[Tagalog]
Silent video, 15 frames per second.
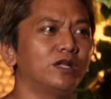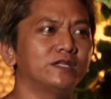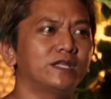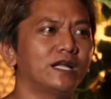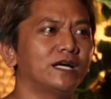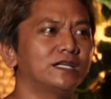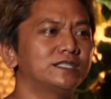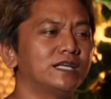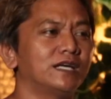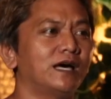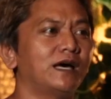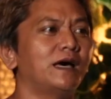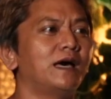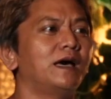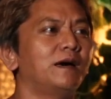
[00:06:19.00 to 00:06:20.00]
ko lang talaga
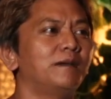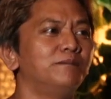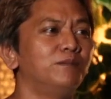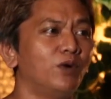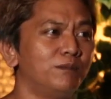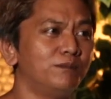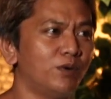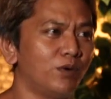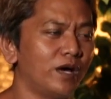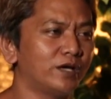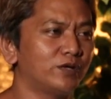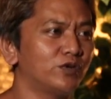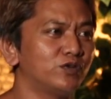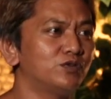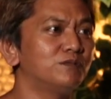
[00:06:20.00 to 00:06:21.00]
sa buong
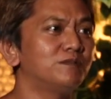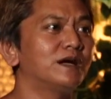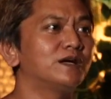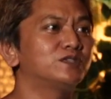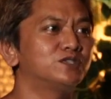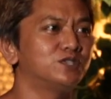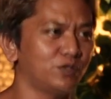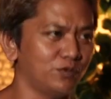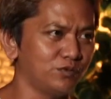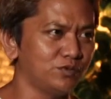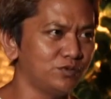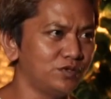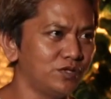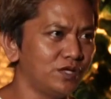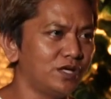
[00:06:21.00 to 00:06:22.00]
buhay ko yung mag-show
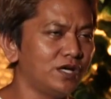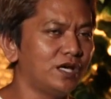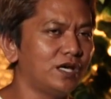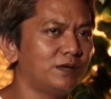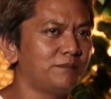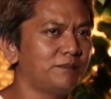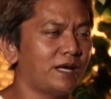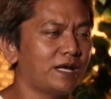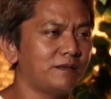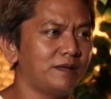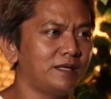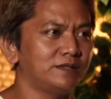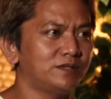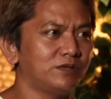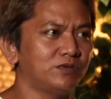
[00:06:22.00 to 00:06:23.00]
para
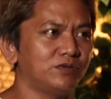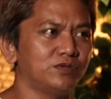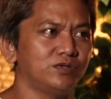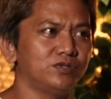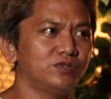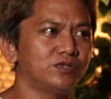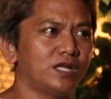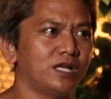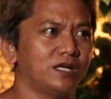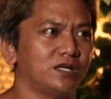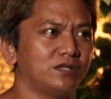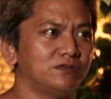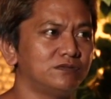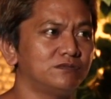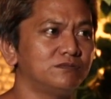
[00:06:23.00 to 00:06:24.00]
maitaguyod ko talaga
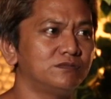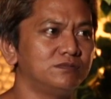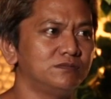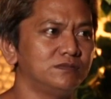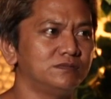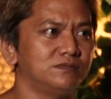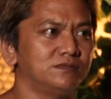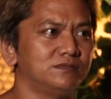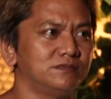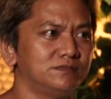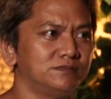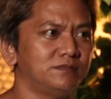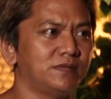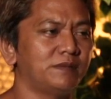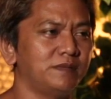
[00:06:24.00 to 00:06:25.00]
yung
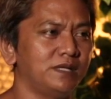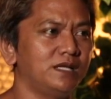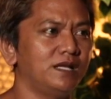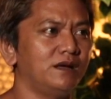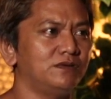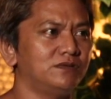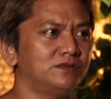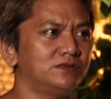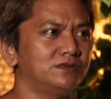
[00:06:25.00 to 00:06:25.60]
pamilya ko.